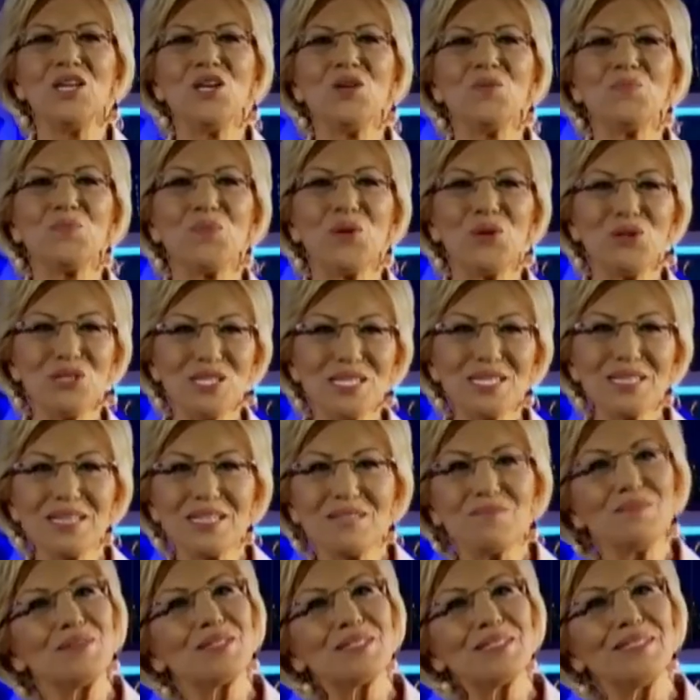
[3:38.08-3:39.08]

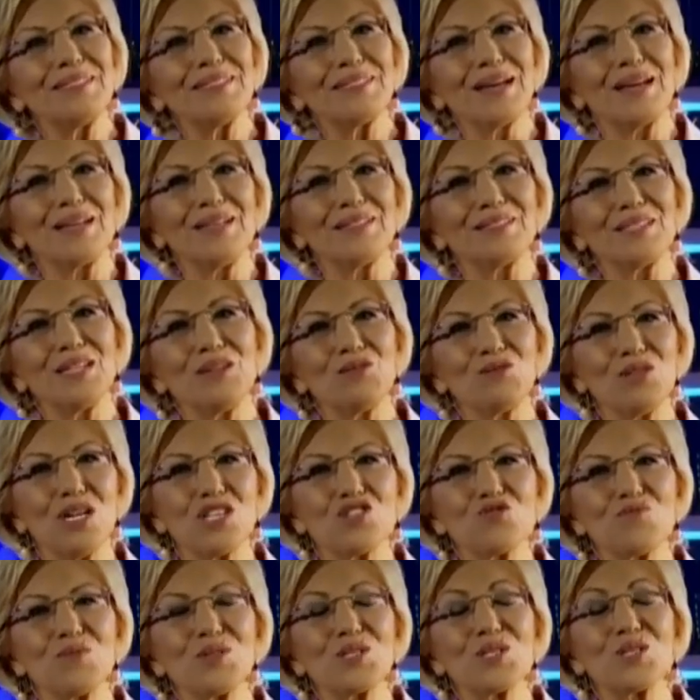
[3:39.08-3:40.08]
polislerimizin Talat'a
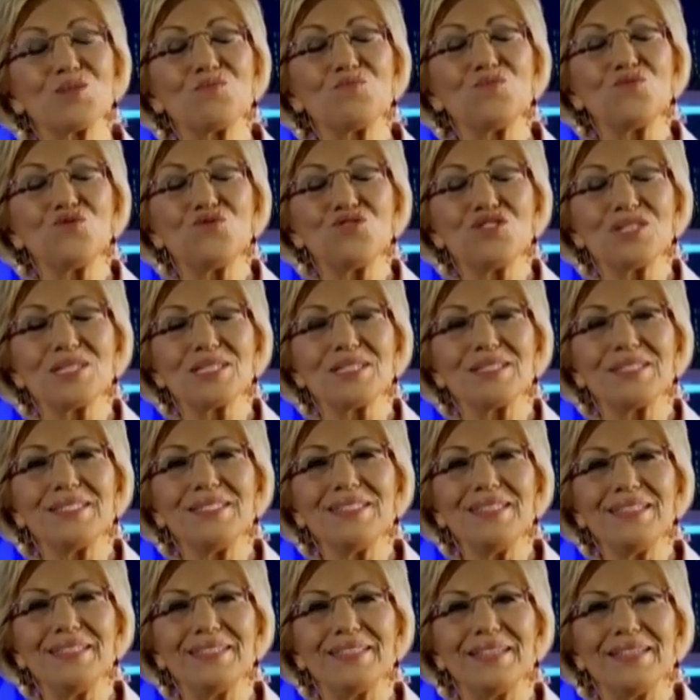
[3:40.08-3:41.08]
ulaşması mucize
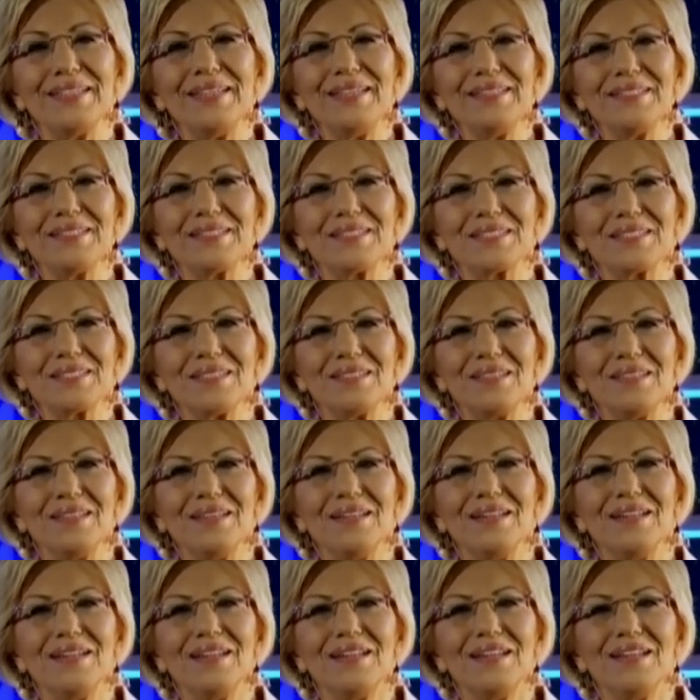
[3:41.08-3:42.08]
değil de nedir?
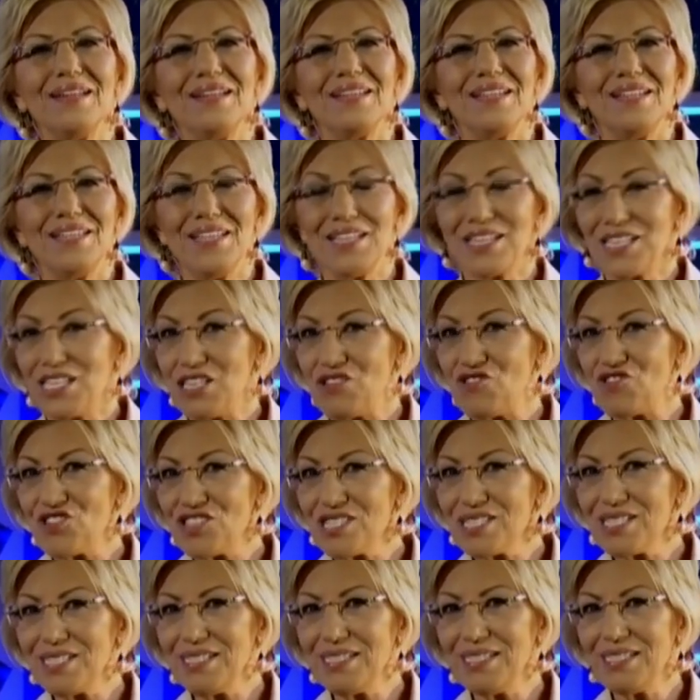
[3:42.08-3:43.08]

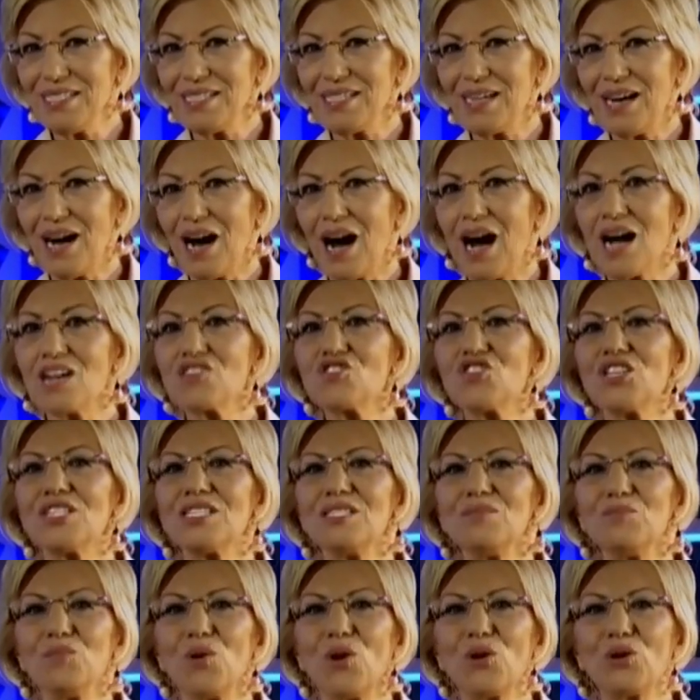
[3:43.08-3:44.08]
İkincisi Acar'ın
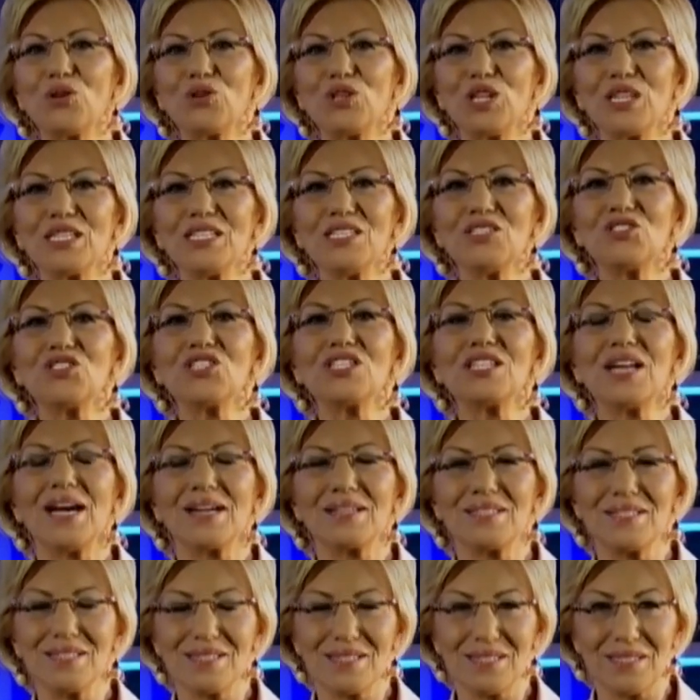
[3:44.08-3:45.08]
boynundaki tırnak
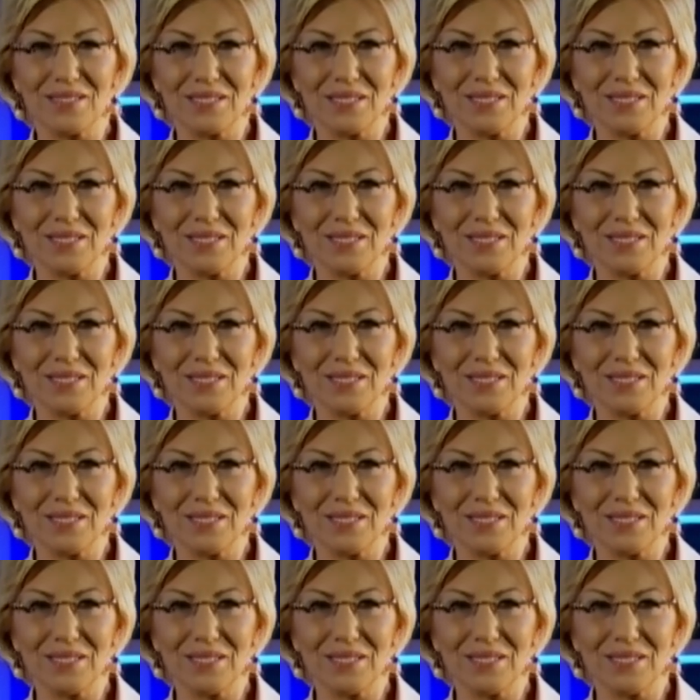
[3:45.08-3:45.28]
izleri.